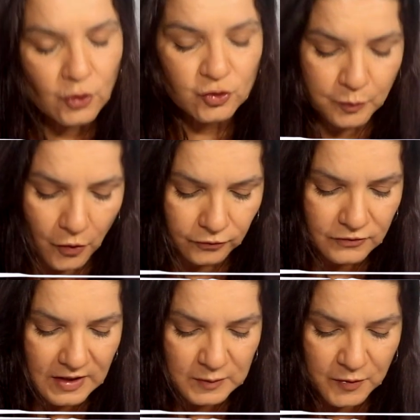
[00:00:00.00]
aos
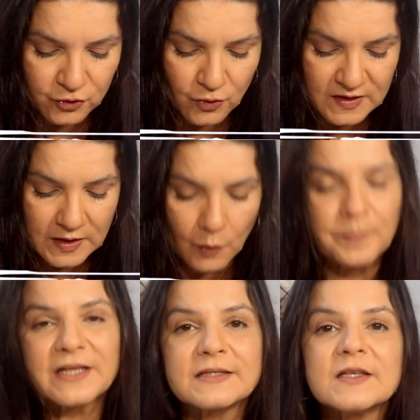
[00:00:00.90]
pontos, as pessoas não
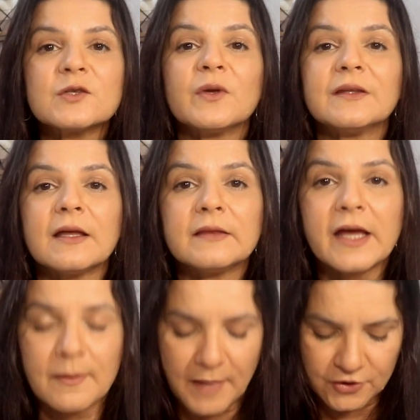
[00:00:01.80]
precisam
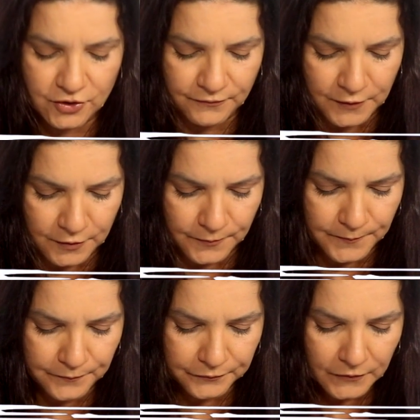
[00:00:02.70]
entender mais de vinho,
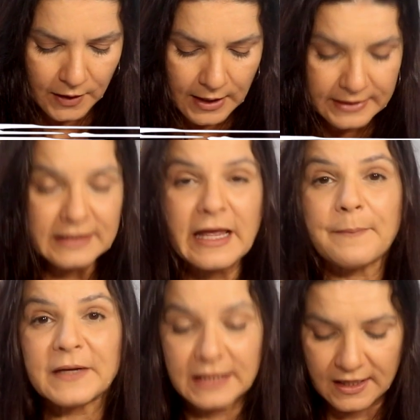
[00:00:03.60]

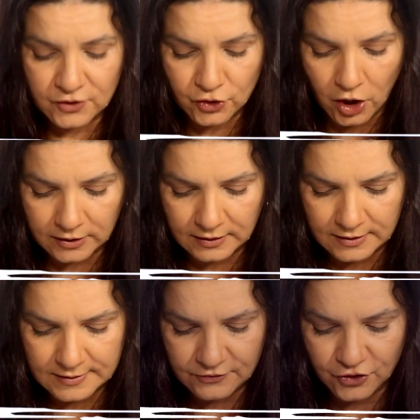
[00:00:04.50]
interpretar as
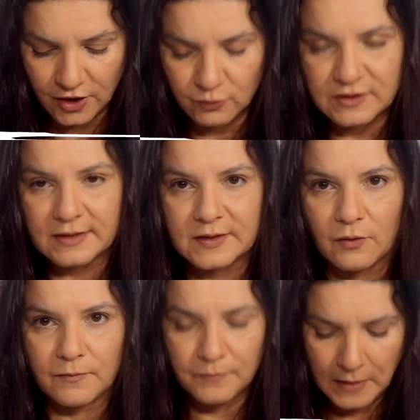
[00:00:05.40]
notas de
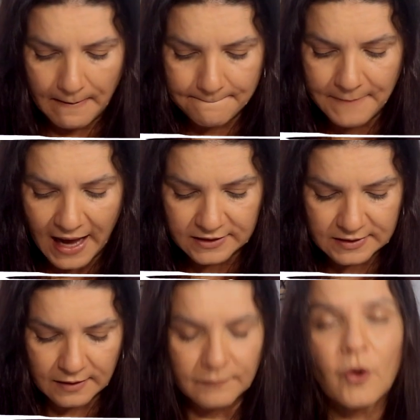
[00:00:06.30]
degustação,
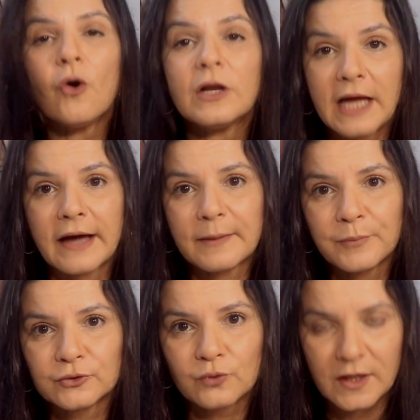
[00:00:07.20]
basta olhar a
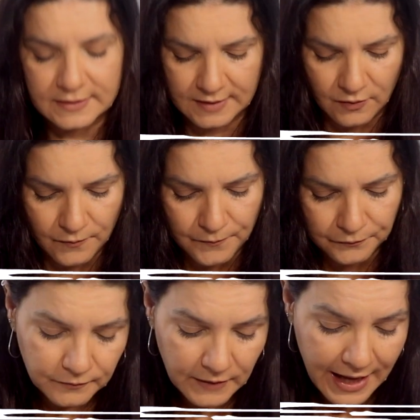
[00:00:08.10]
pontuação.
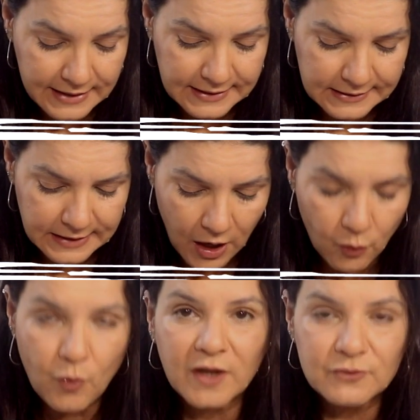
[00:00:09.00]
É
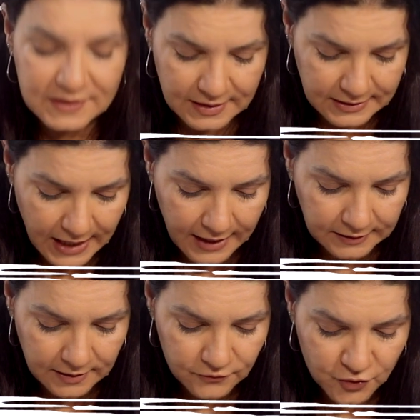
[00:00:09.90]
essencial quando se
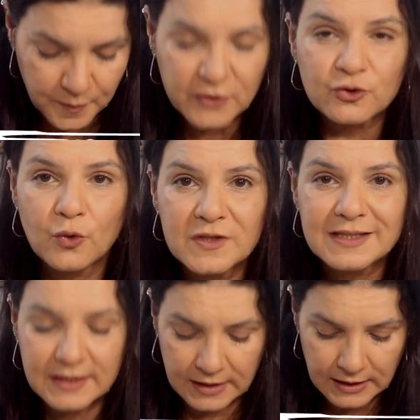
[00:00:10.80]
trata de pessoas
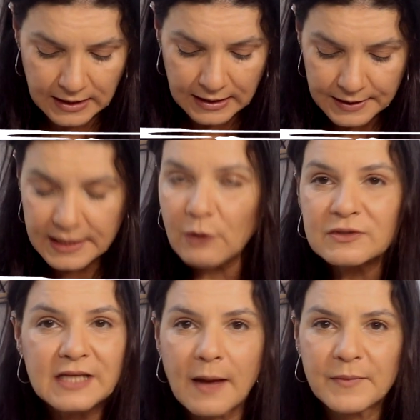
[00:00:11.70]
que não
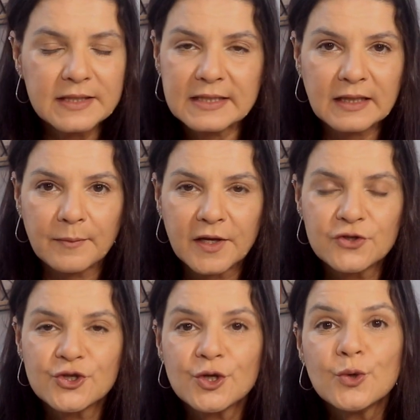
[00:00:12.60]
sabem
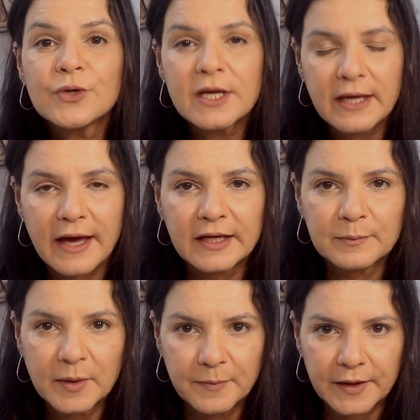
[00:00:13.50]
exatamente o que
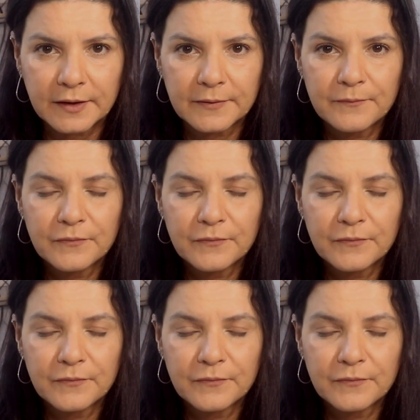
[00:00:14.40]
querem beber.